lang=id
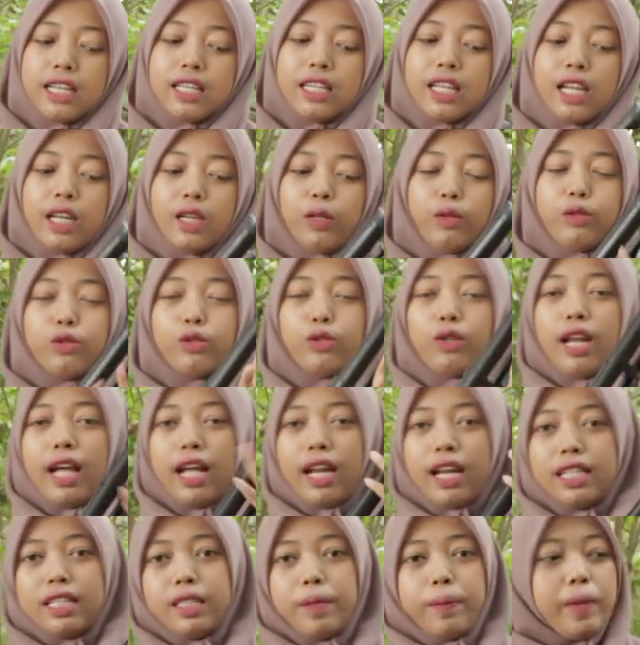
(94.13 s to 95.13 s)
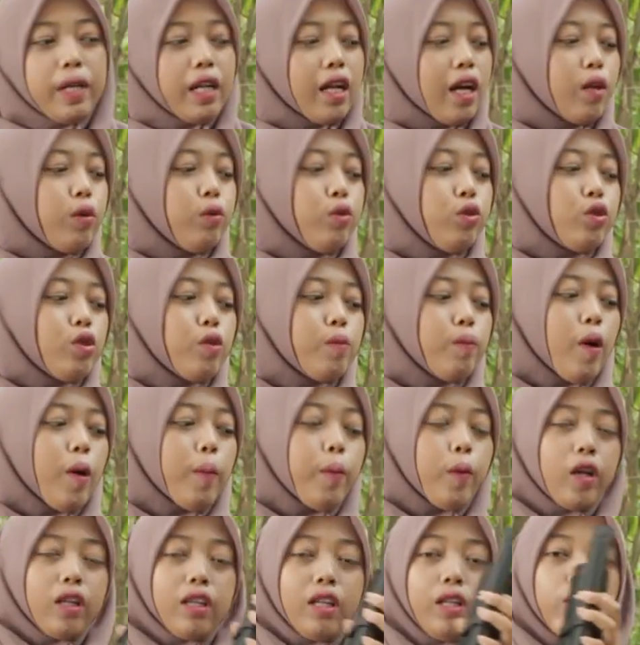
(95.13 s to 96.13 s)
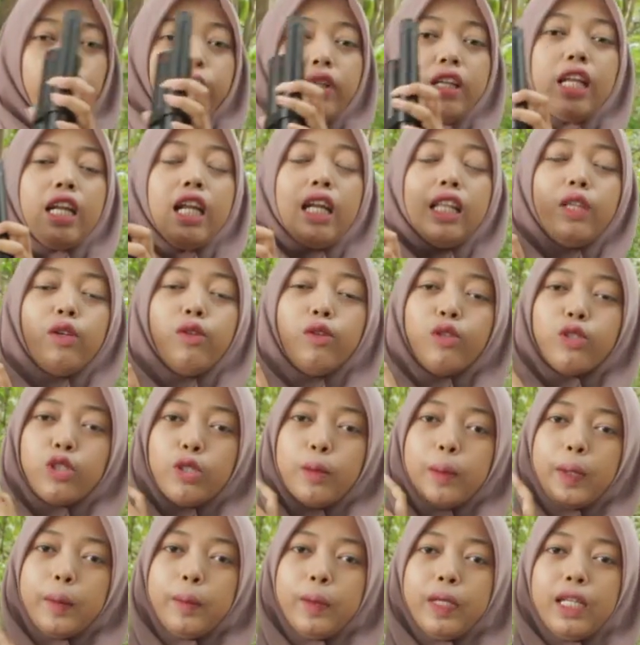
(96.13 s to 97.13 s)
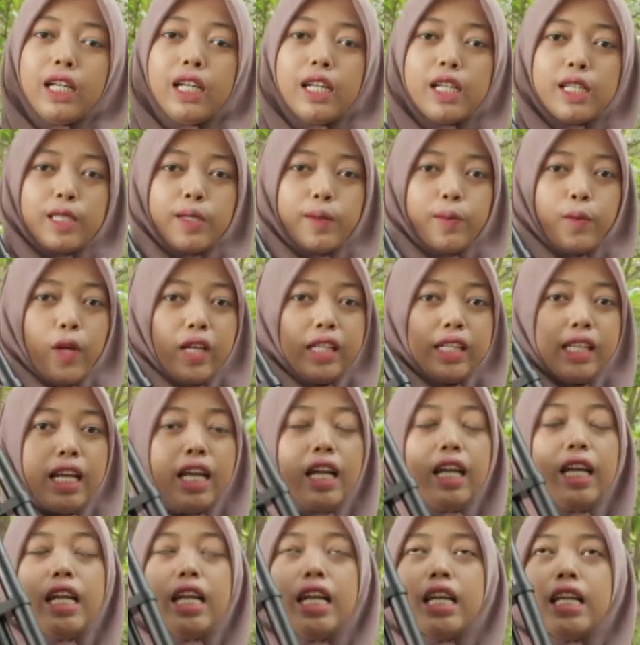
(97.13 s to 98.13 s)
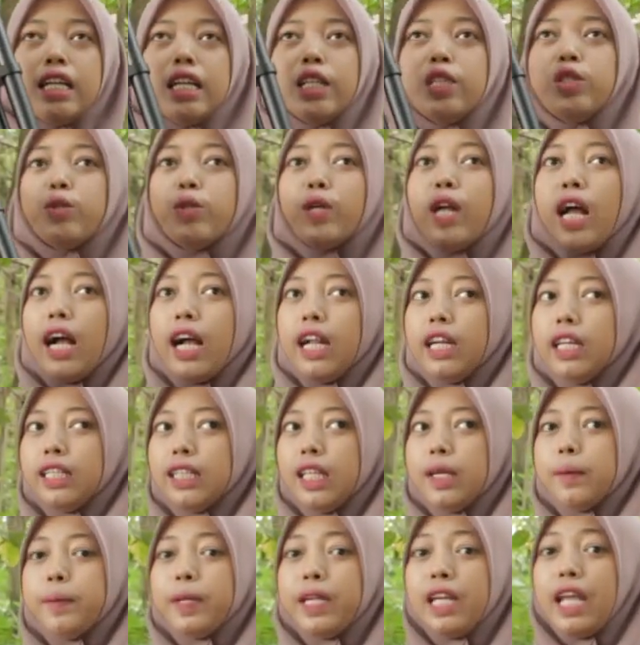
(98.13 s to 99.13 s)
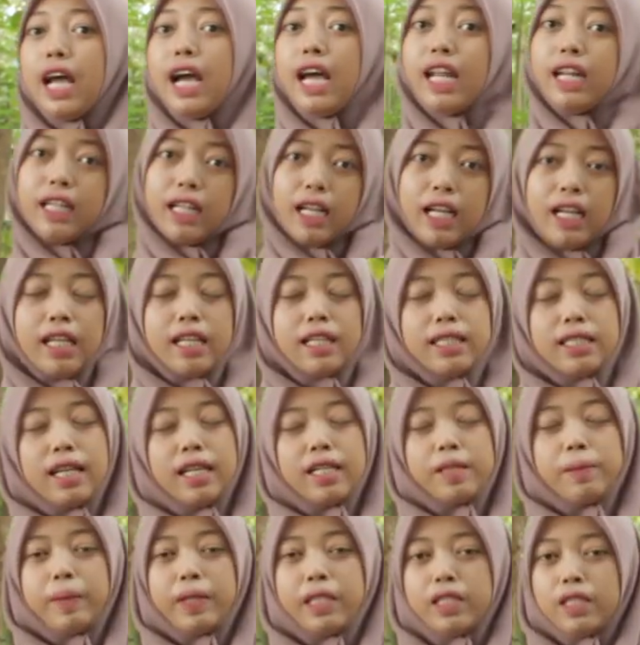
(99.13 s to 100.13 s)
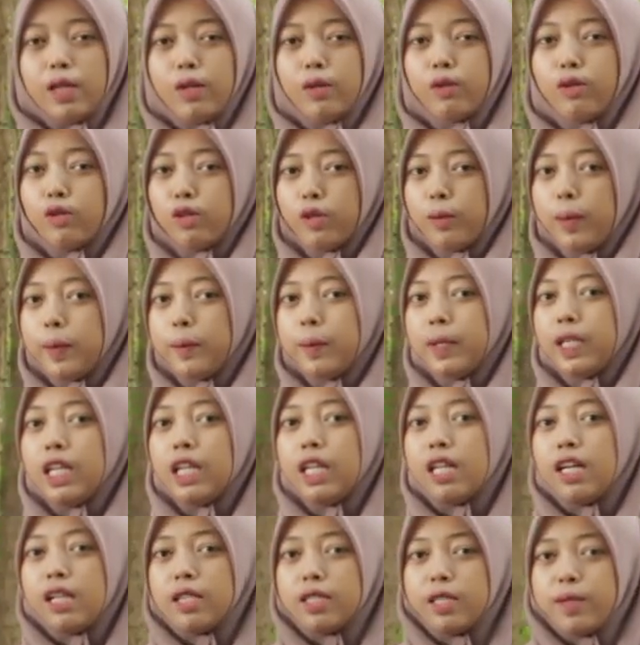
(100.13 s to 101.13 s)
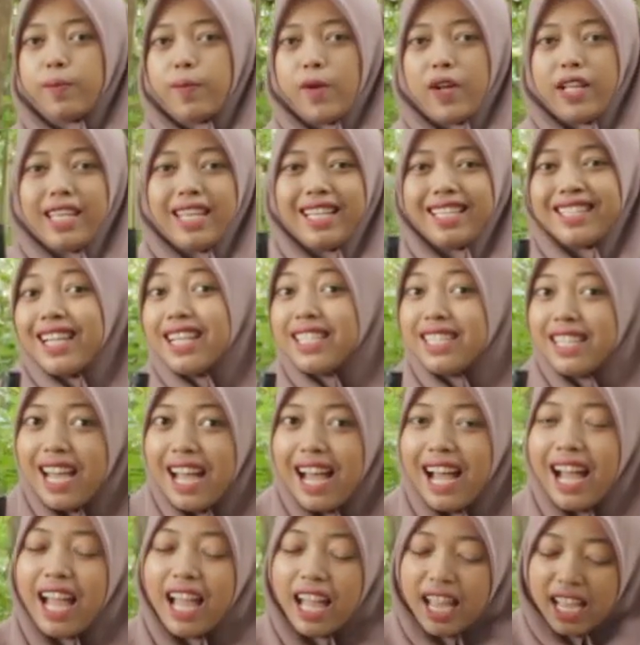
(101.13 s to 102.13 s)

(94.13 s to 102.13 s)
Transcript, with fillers: dari ujung laras sampai dengan ujung popper tentunya nanti untuk sobat bediler semuanya dan juga akan kita beri harga yang sangat spesial untuk sobat bediler semuanya saja.